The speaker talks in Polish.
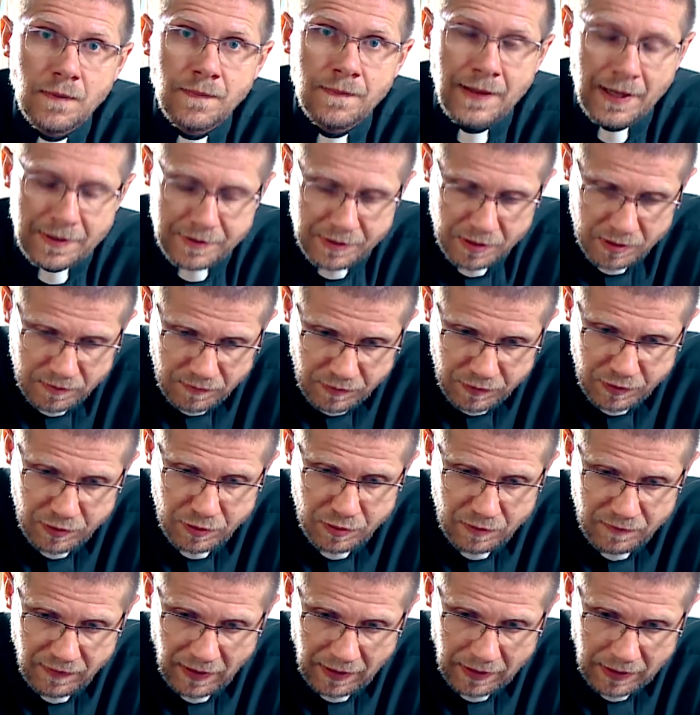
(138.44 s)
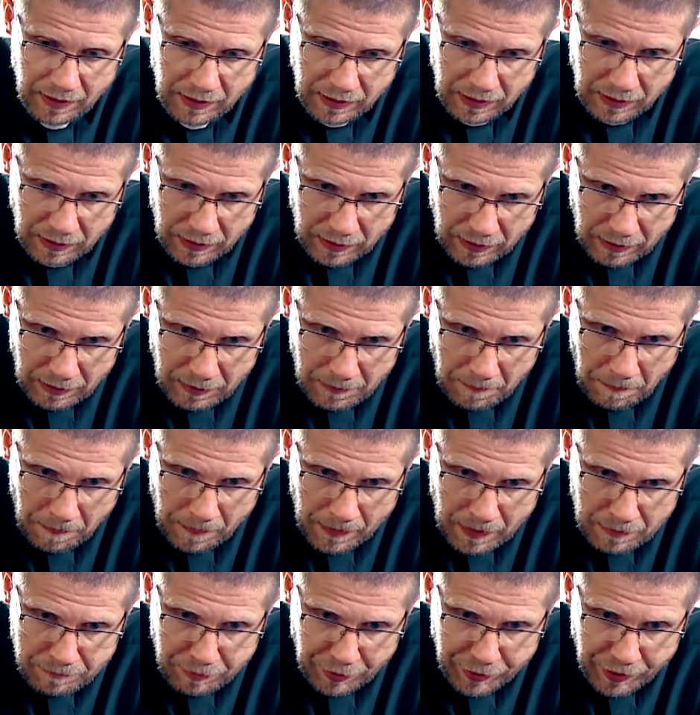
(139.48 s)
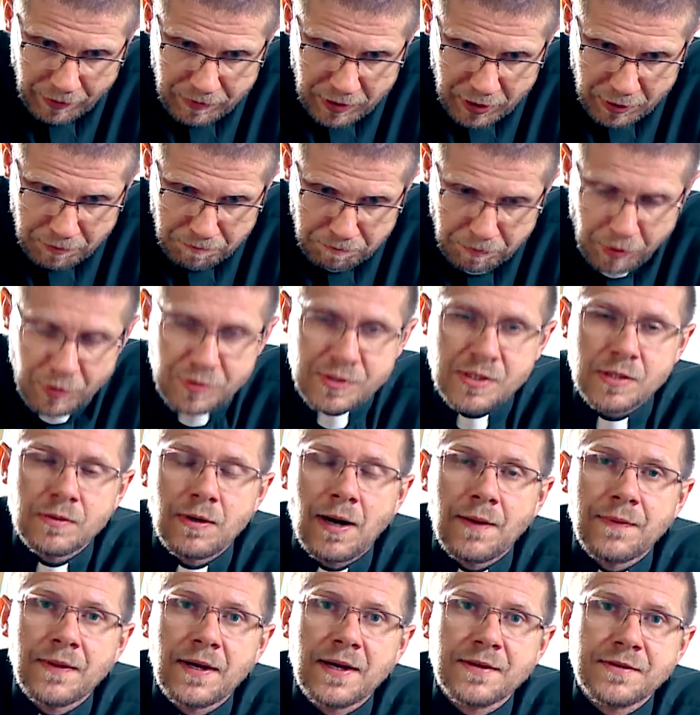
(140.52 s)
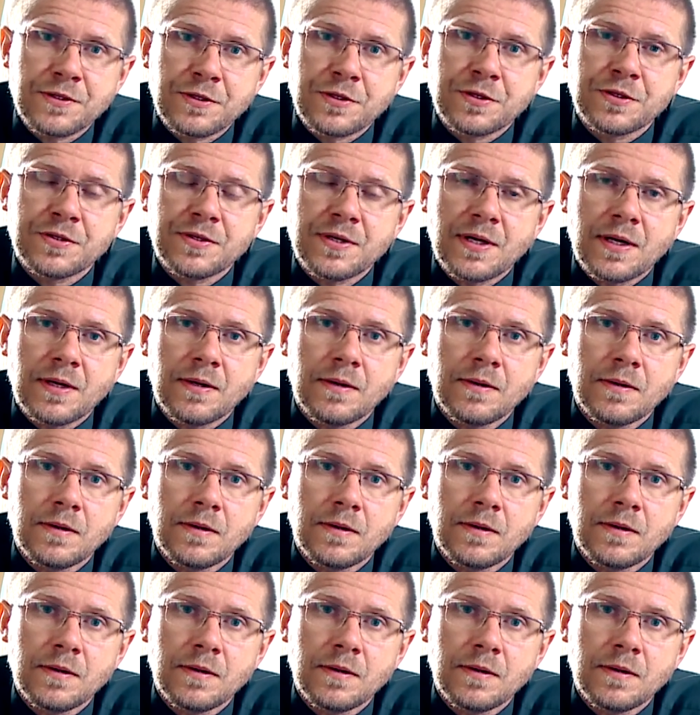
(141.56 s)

na co zwrócić uwagę i, i, i potem ich posyła. Teraz idźcie.